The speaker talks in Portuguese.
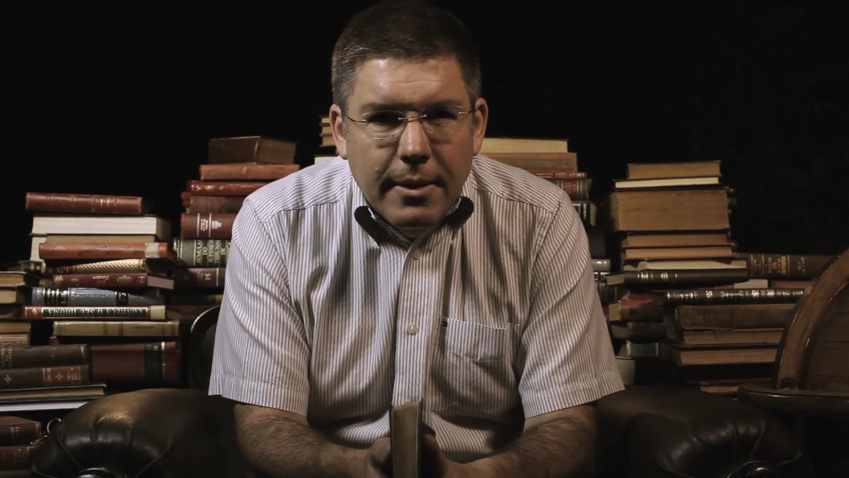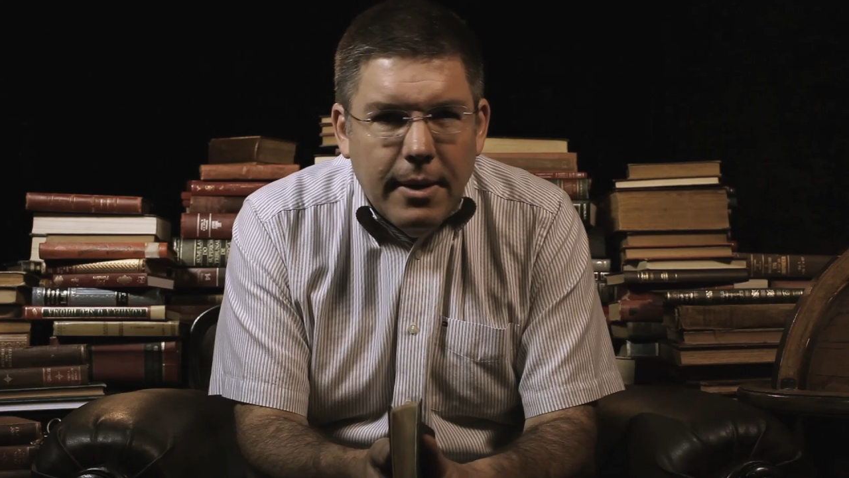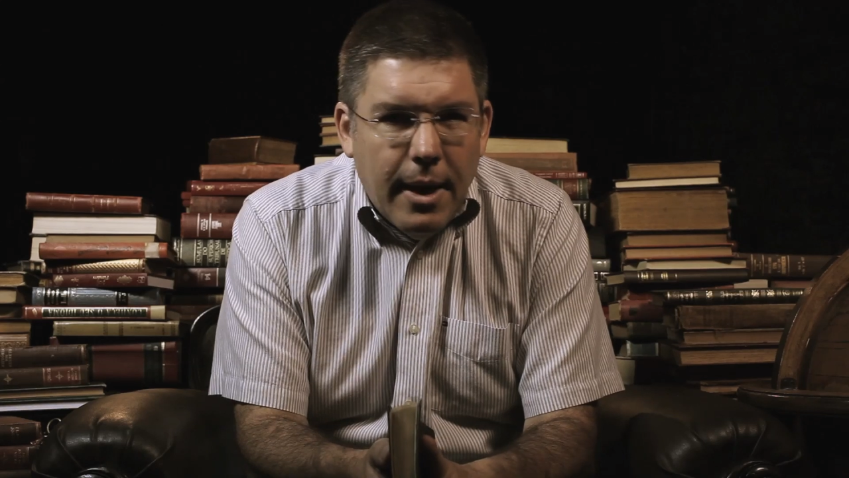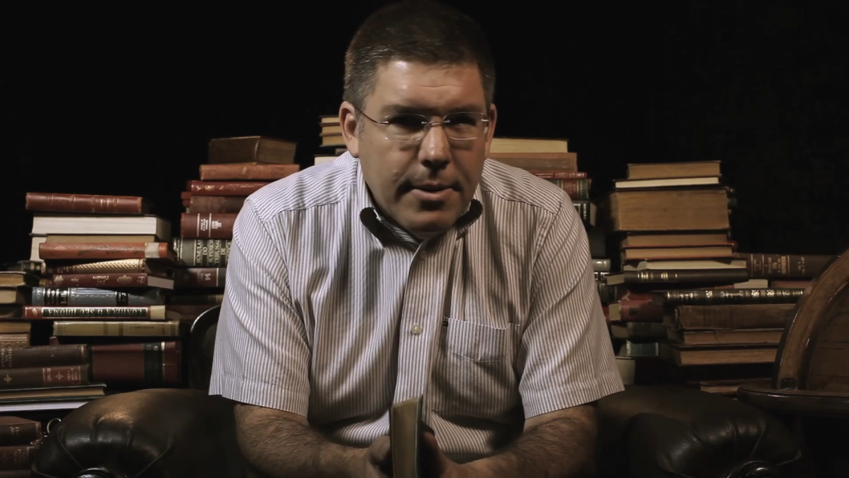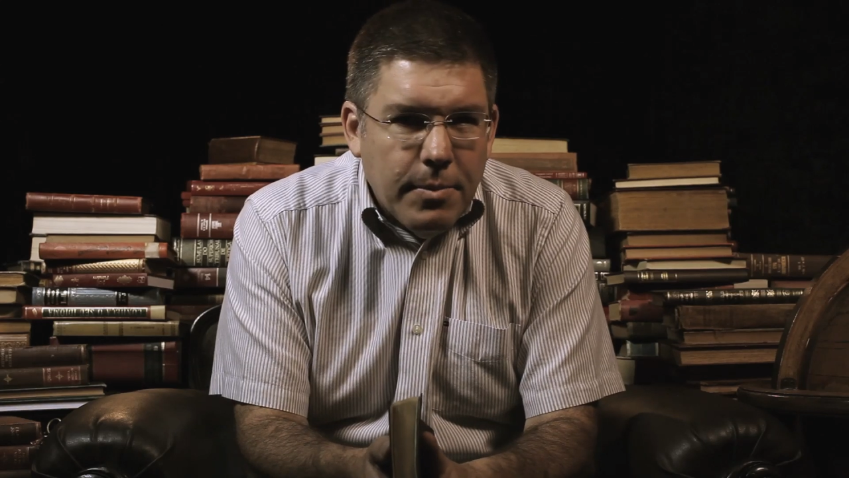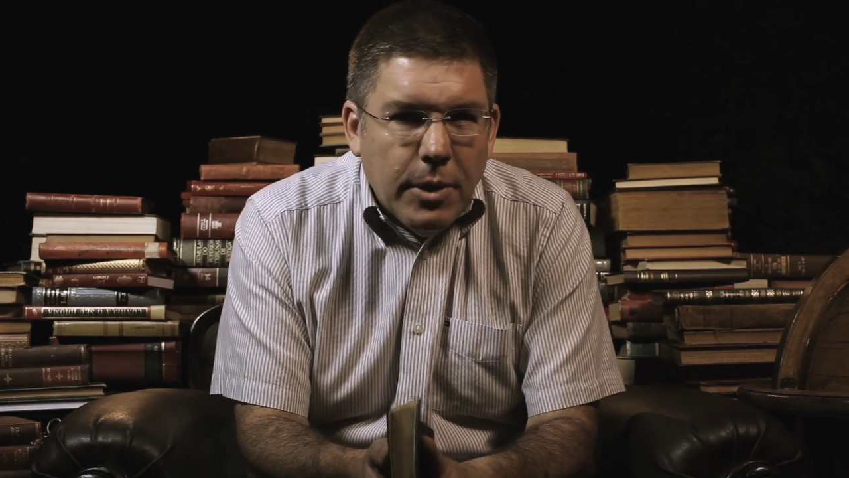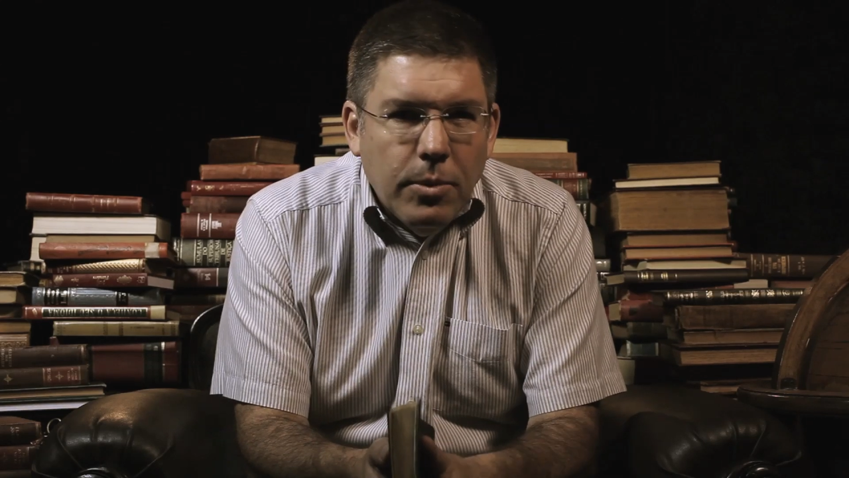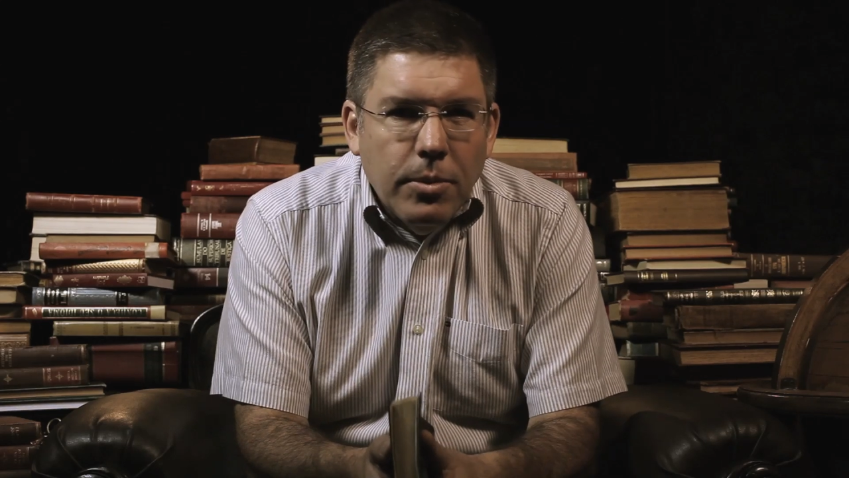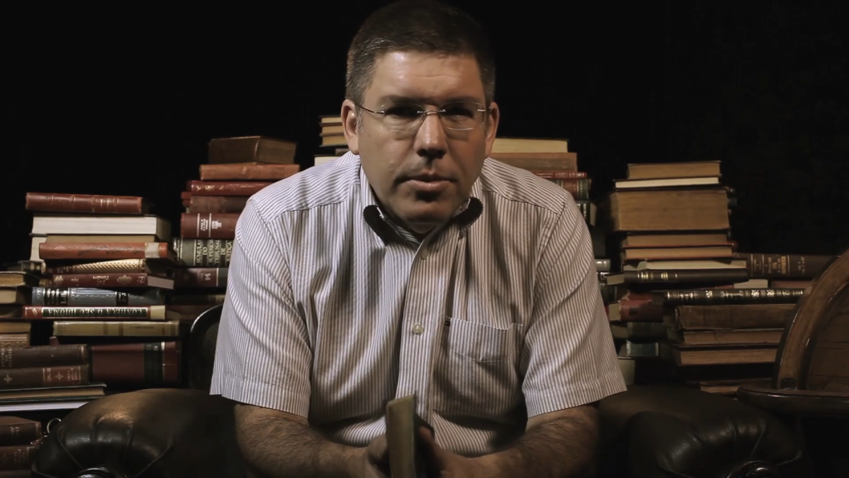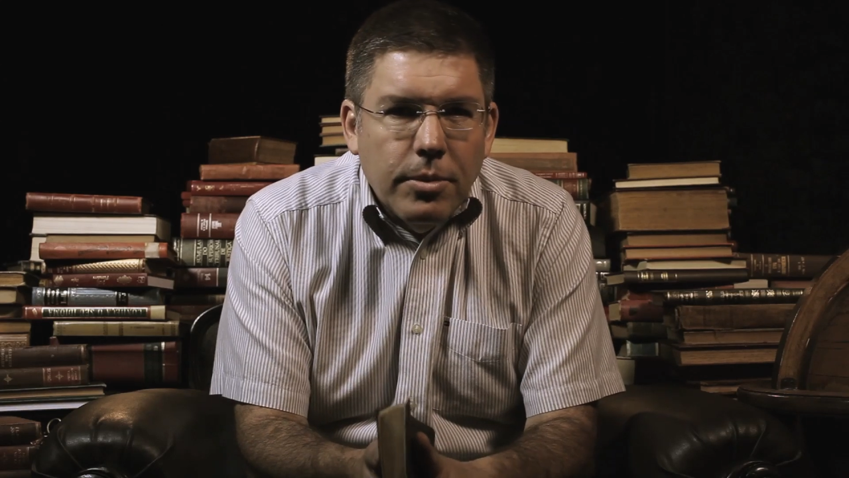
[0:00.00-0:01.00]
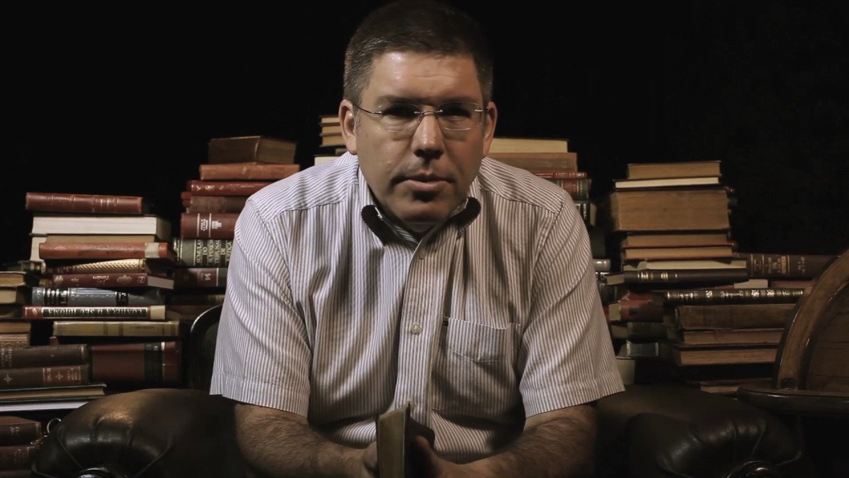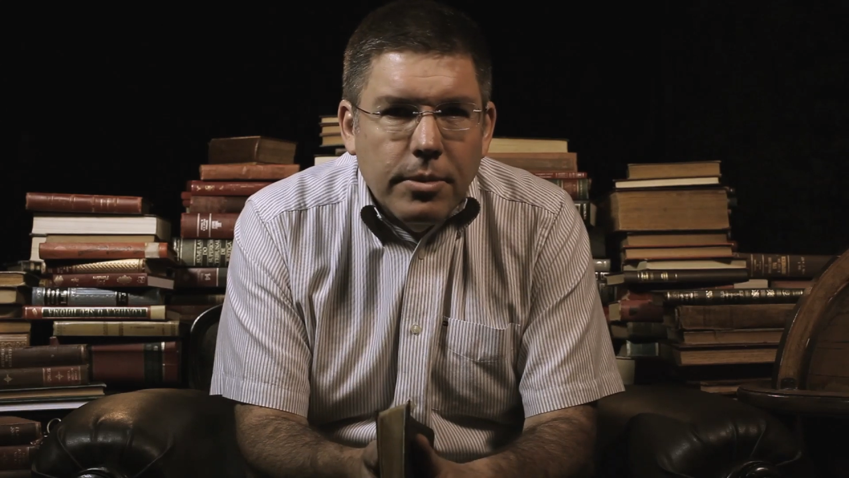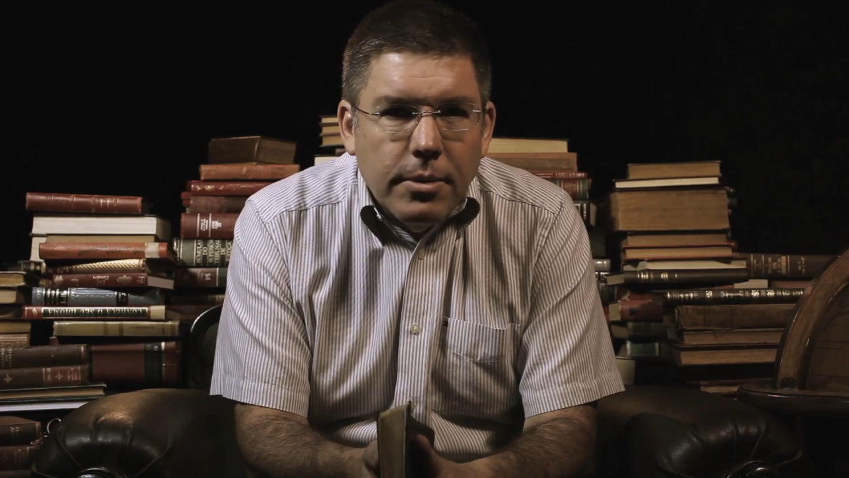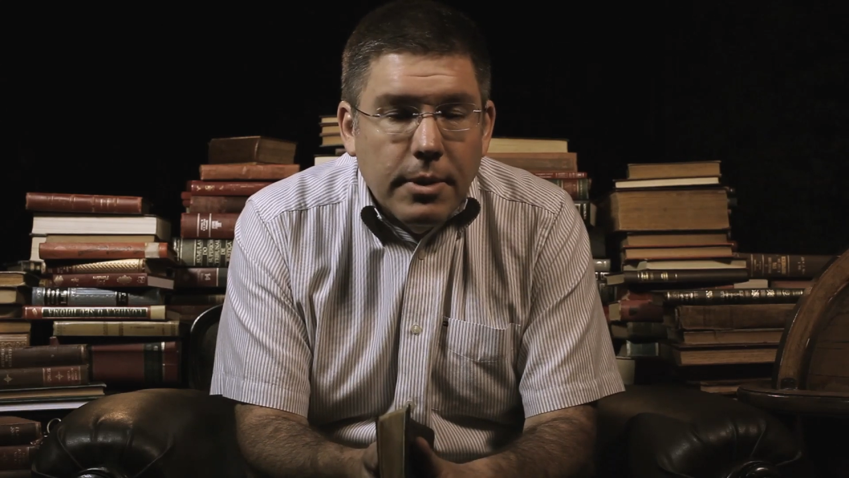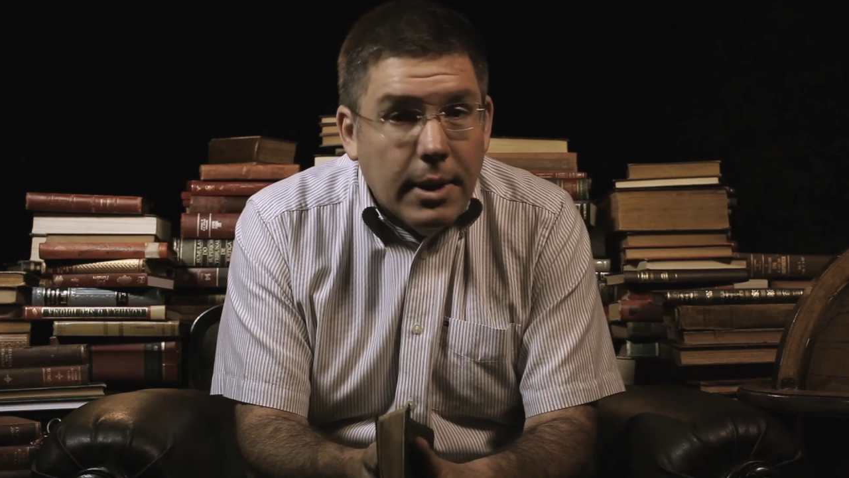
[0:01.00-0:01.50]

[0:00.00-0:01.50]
10 minutos,